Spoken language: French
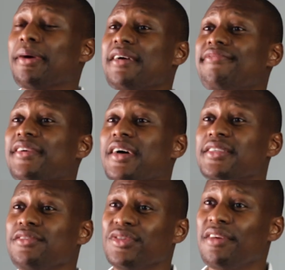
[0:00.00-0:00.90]
Bref,
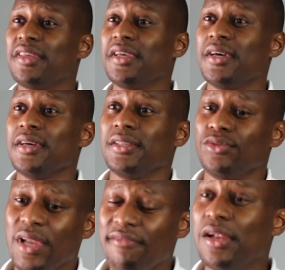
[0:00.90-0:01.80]
si vous avez
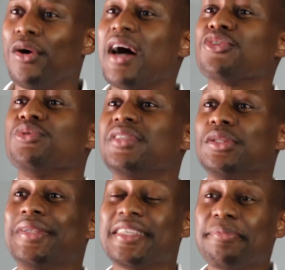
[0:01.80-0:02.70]
de la valeur à ajouter,
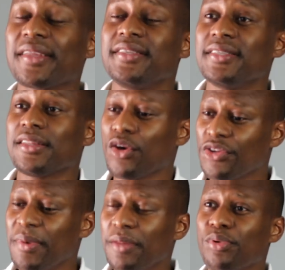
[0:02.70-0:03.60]
de l'expertise à
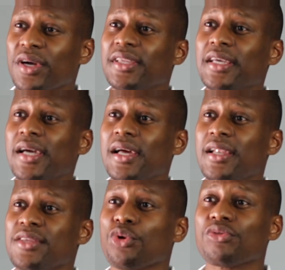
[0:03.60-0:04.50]
transmettre pour aider
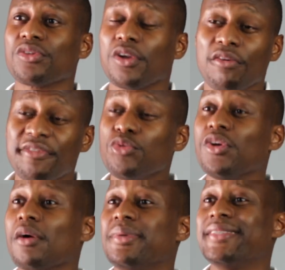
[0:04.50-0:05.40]
les autres de leur vie ou de
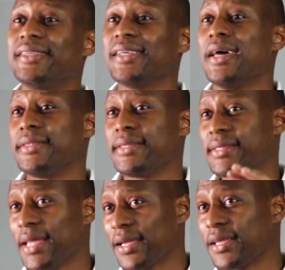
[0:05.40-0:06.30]
leur business, ces
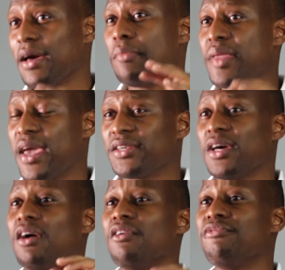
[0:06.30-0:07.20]
5 pièges
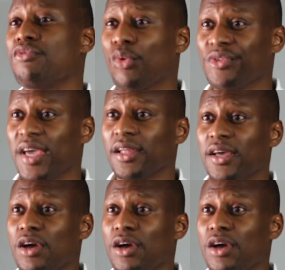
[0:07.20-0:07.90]
vous concernent